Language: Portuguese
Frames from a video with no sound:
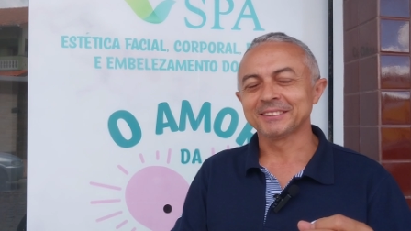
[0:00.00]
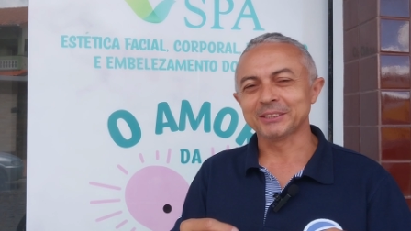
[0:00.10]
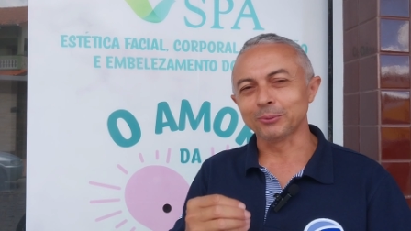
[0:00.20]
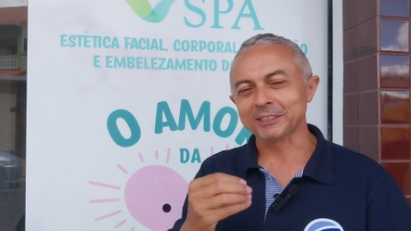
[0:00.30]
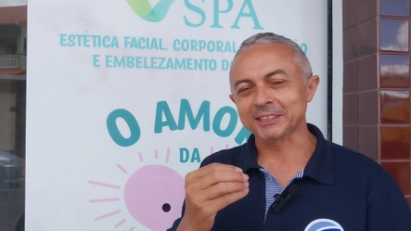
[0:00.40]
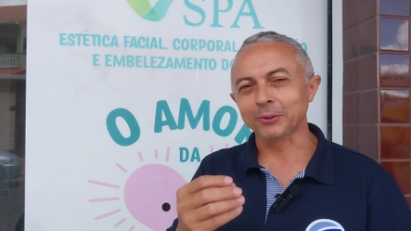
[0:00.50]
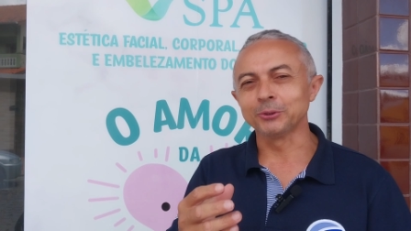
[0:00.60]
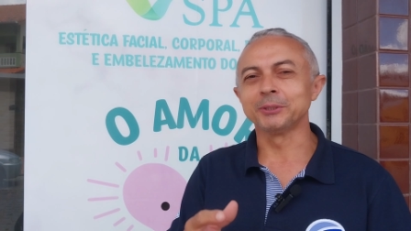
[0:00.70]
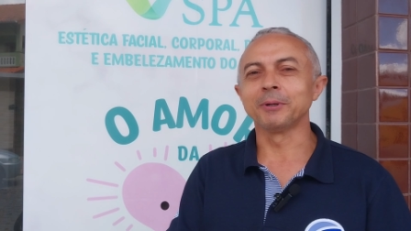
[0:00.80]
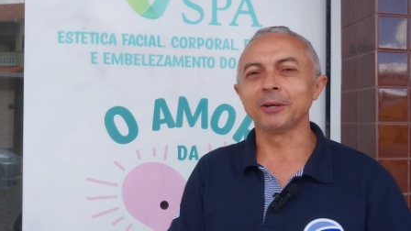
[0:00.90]
ter uma
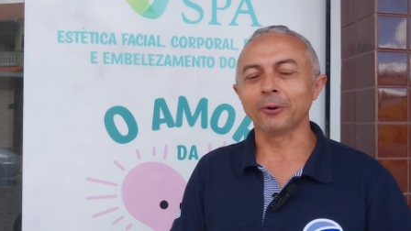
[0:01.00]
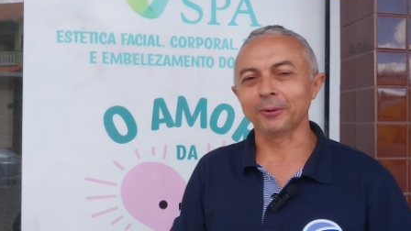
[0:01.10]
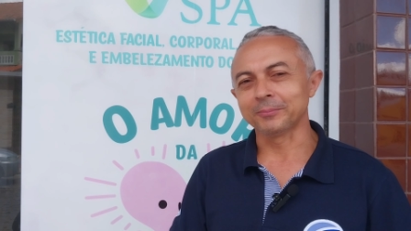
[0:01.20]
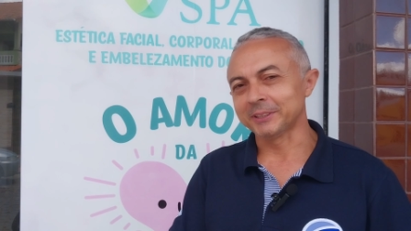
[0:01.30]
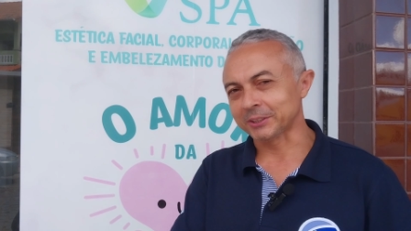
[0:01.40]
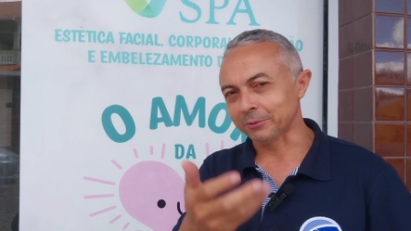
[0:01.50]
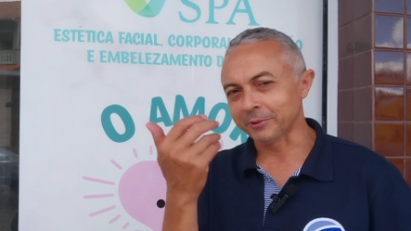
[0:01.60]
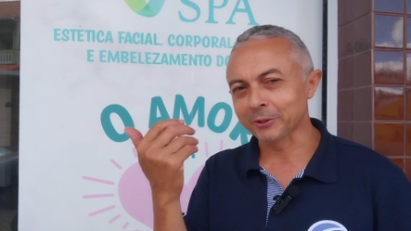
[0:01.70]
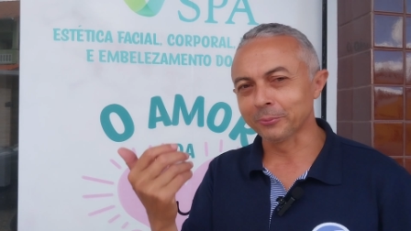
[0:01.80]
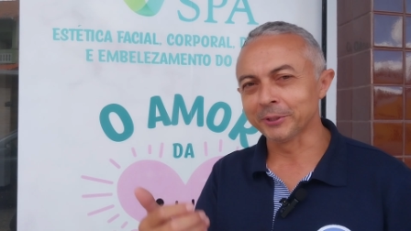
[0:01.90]
saúde melhor. Então,
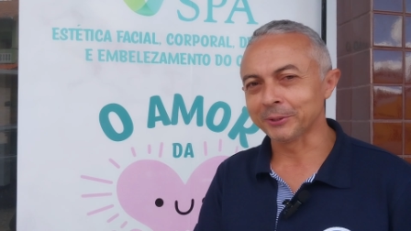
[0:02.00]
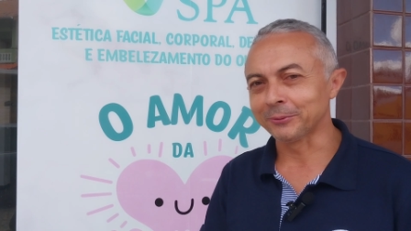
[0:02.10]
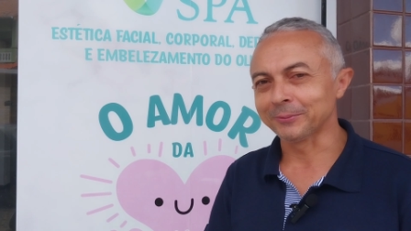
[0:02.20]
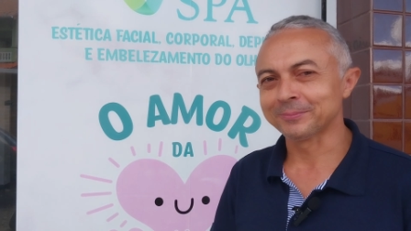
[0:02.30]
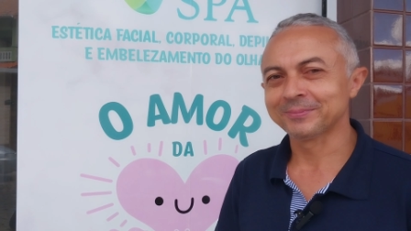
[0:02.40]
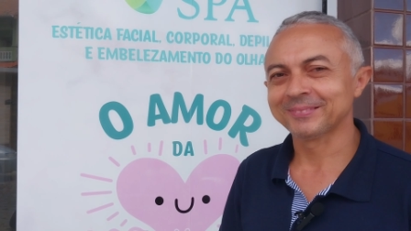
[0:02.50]
vem comigo.